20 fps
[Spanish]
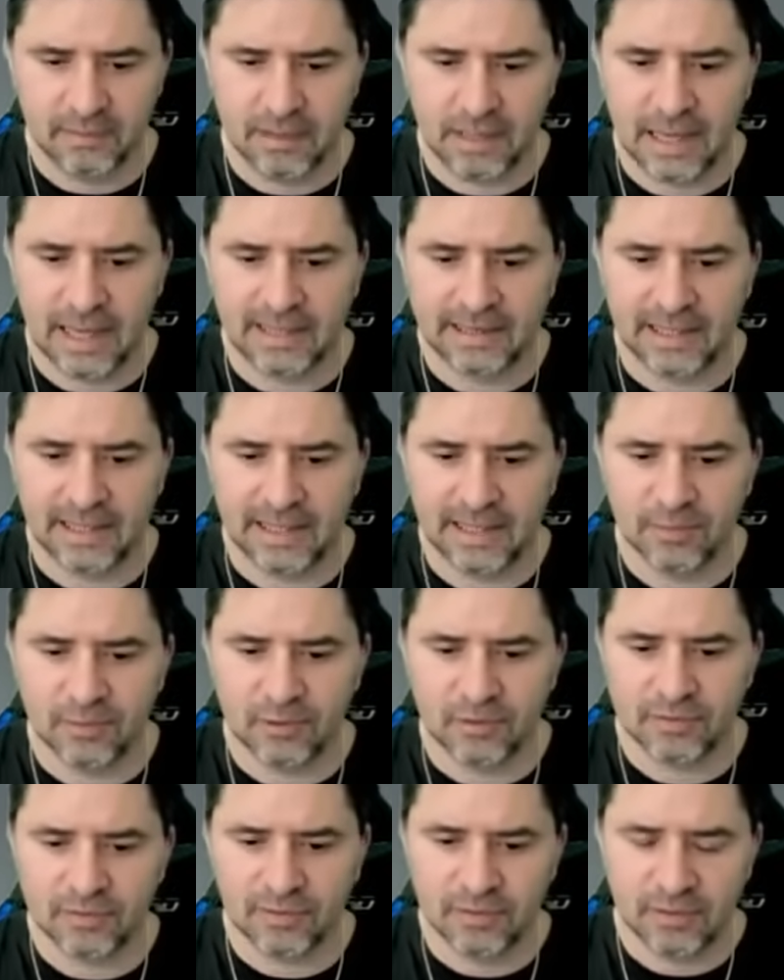Ahí
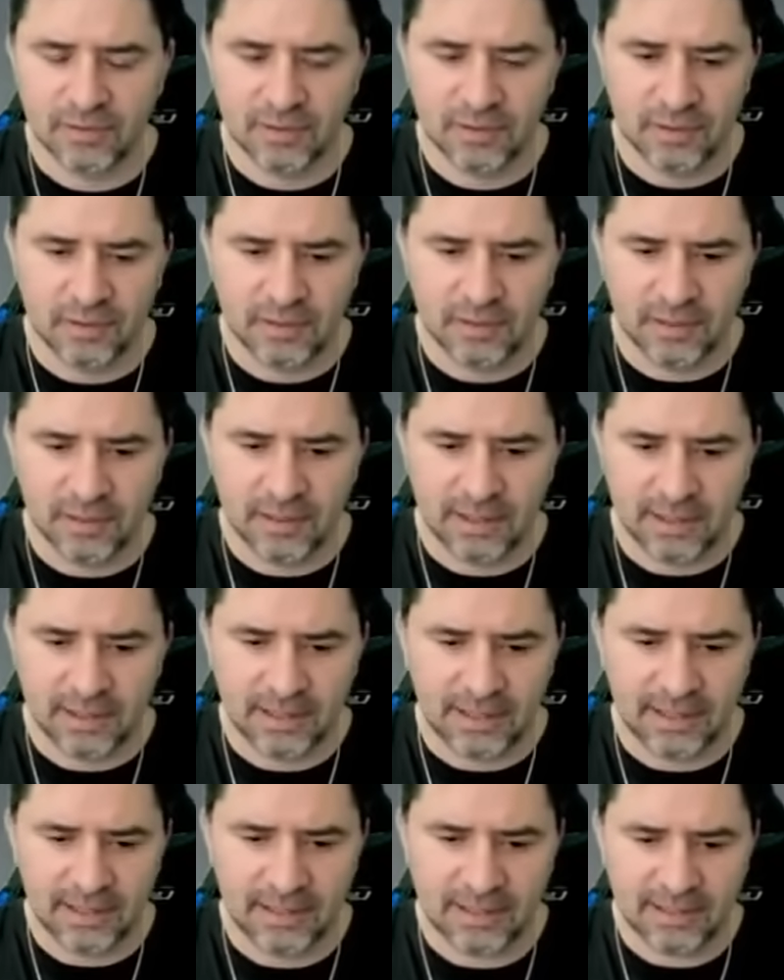tenemos
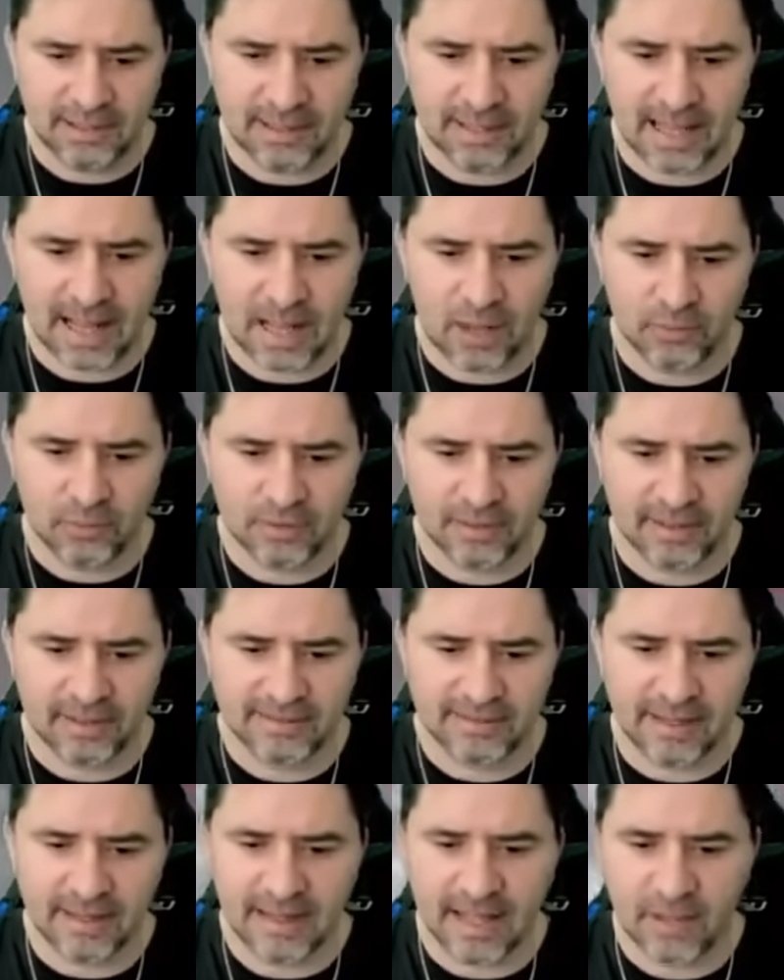el caos que
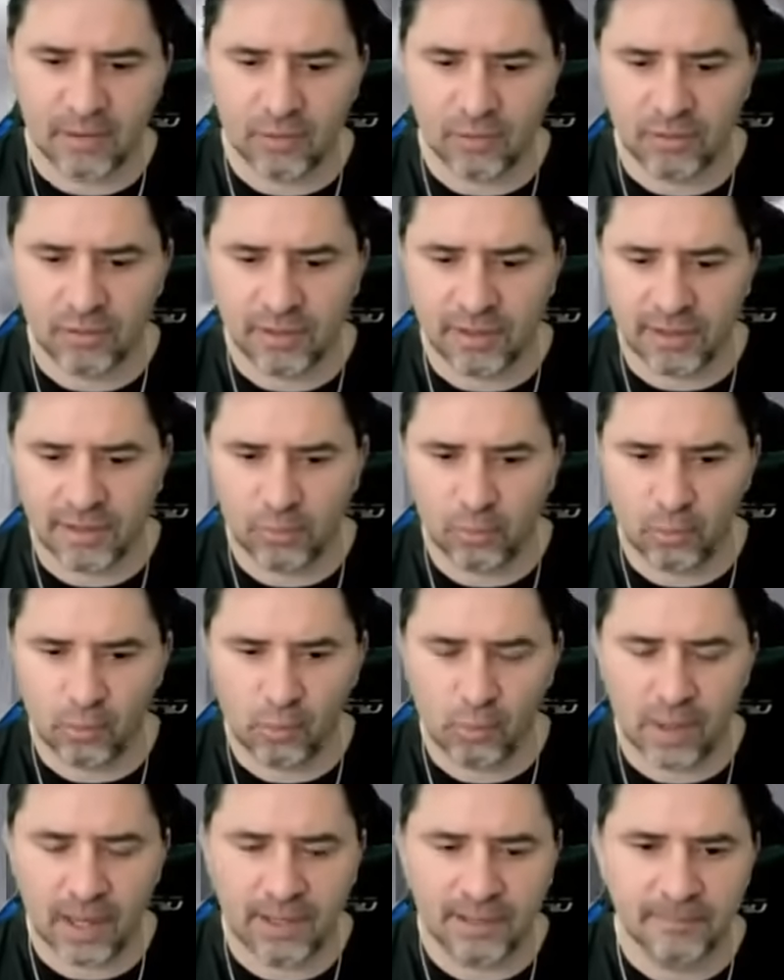se ha dado en
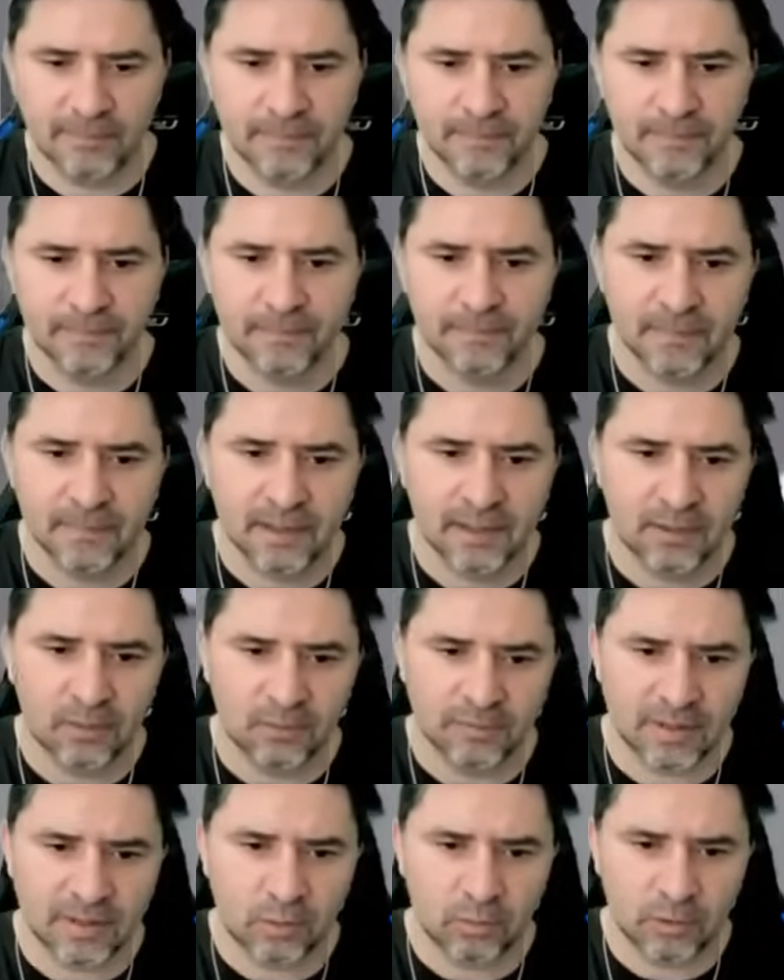Uruguay.
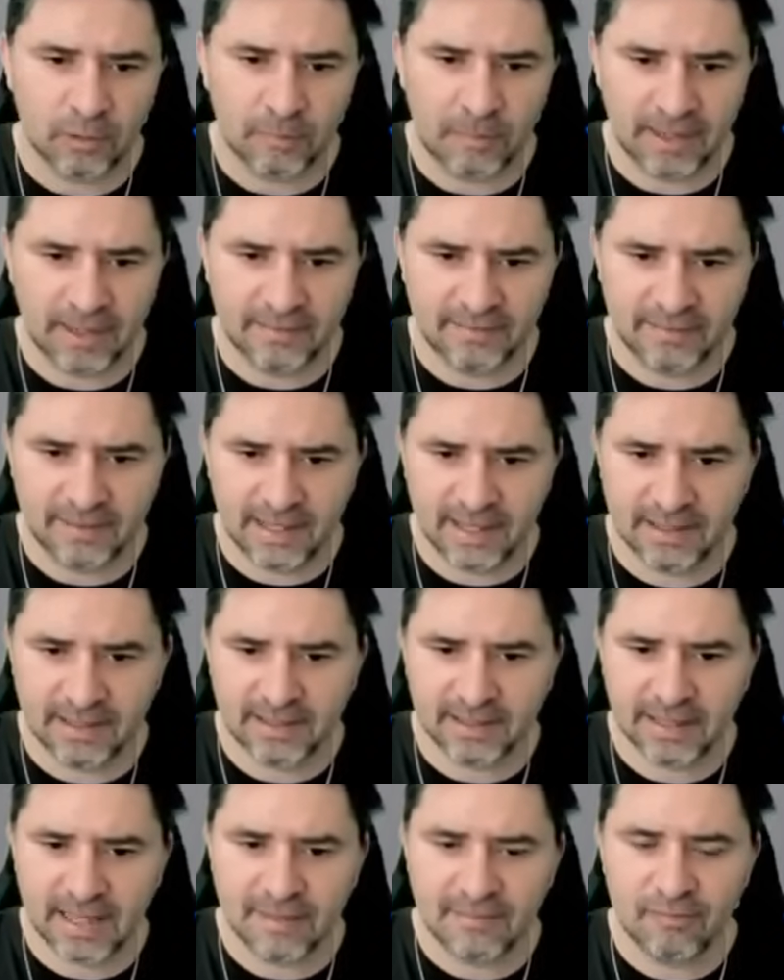Los autos parecían
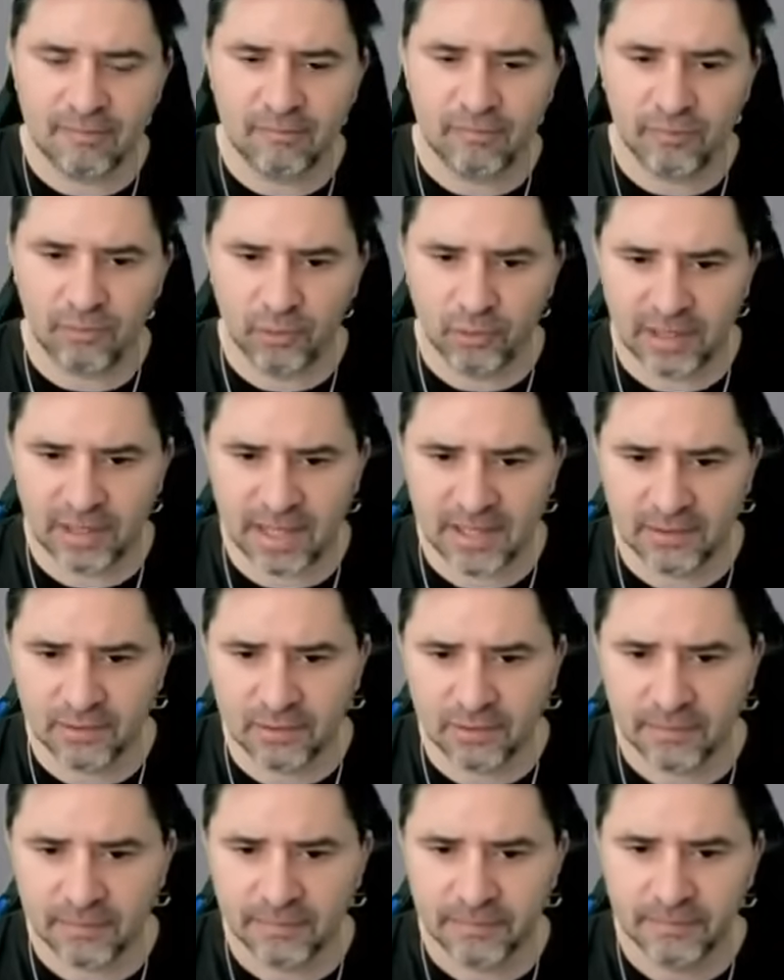que estaban
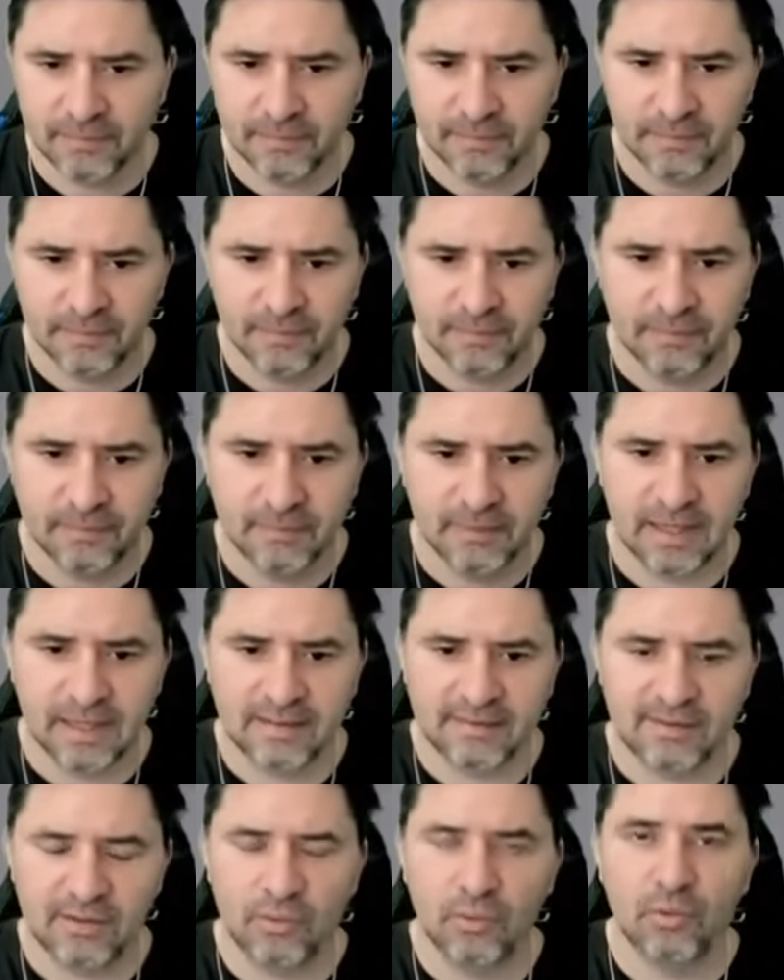flotando
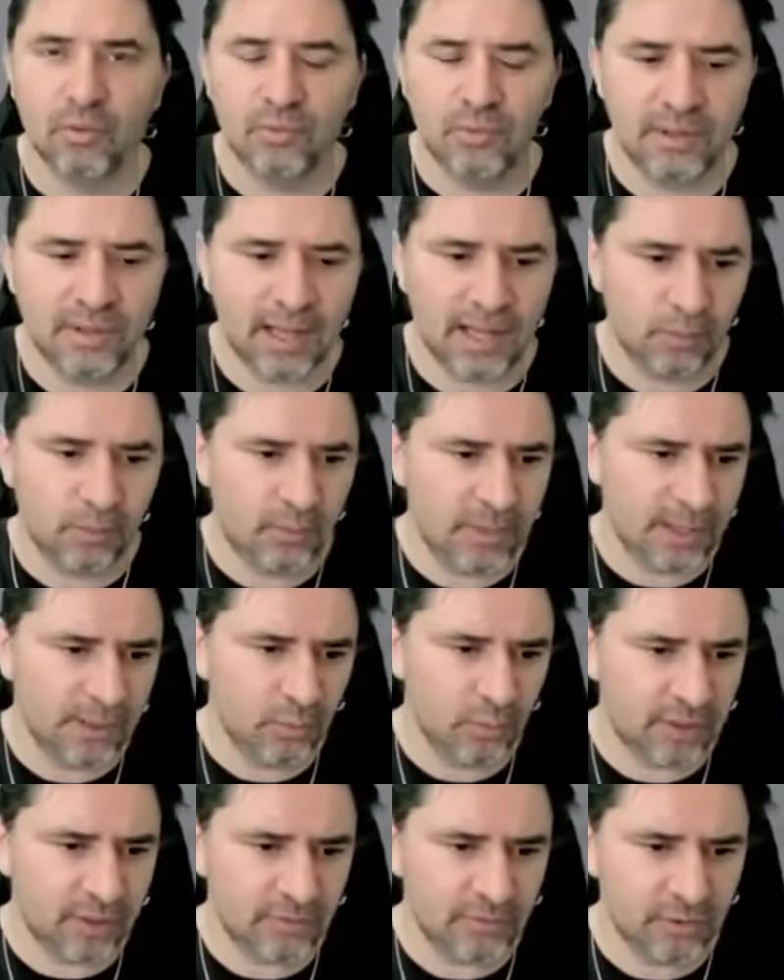ha sido una,
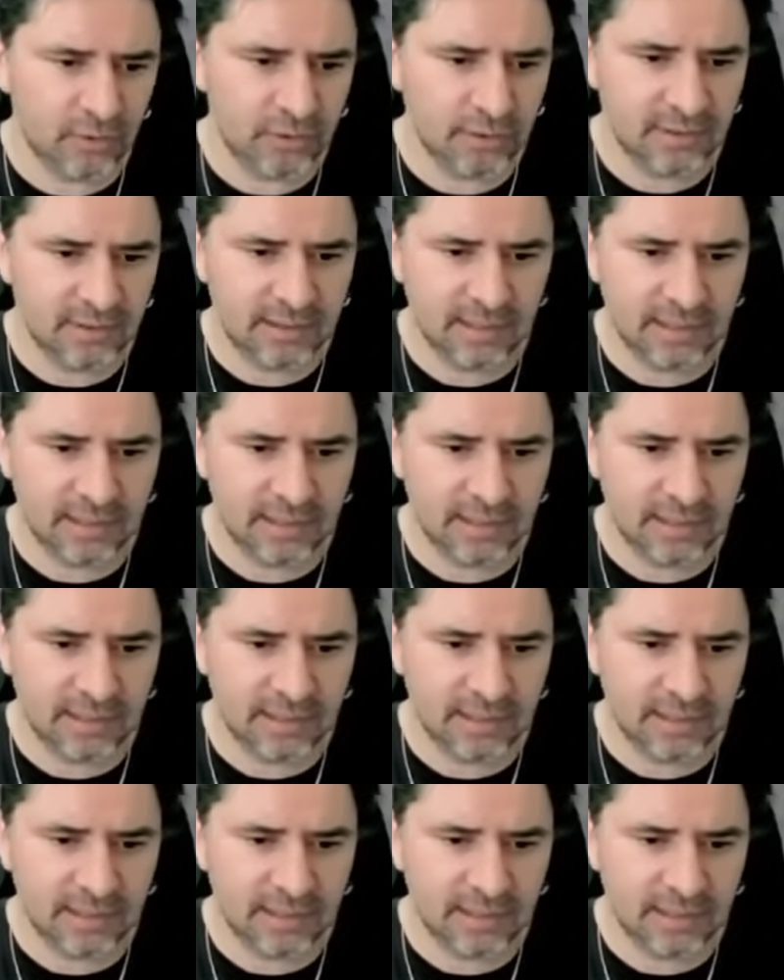inundación